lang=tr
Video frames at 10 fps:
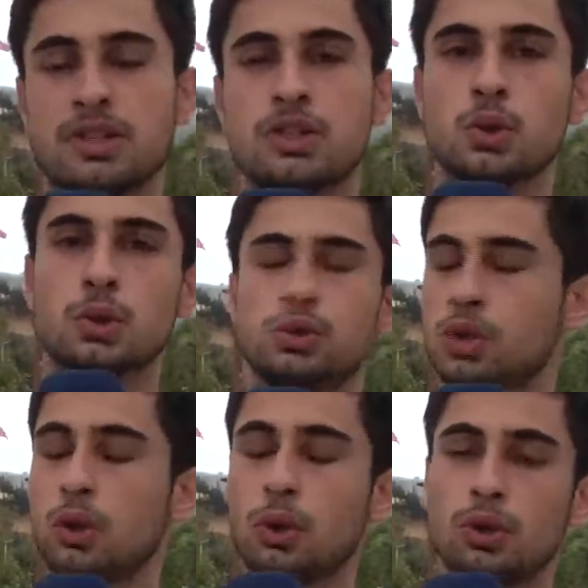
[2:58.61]
Bence çok
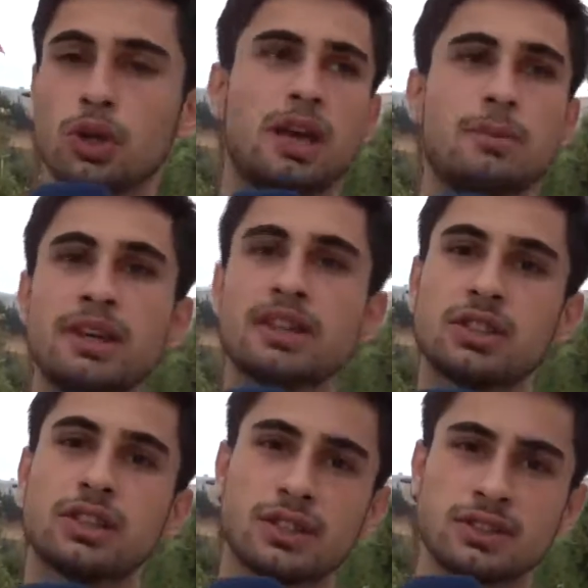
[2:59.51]
güzel oldu. Emeği
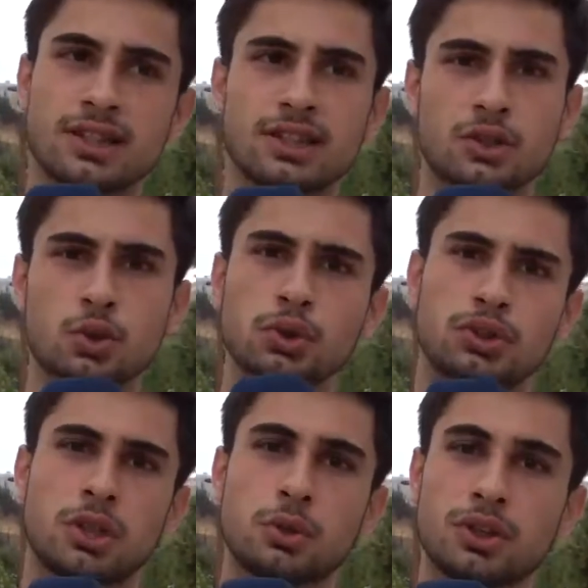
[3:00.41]
geçen herkese gerçekten çok
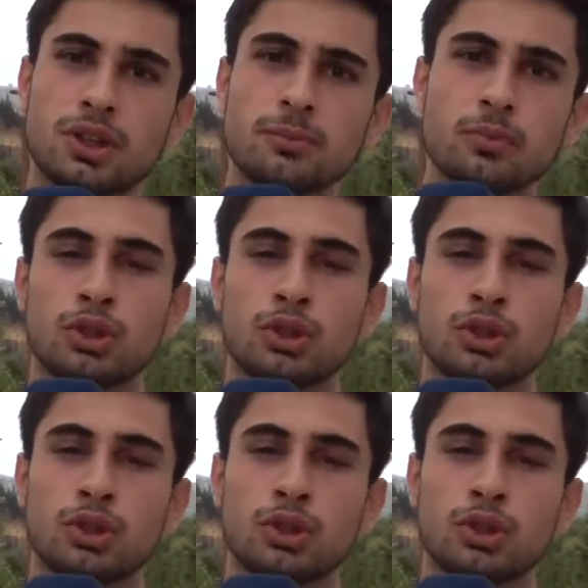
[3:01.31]
teşekkür ederim.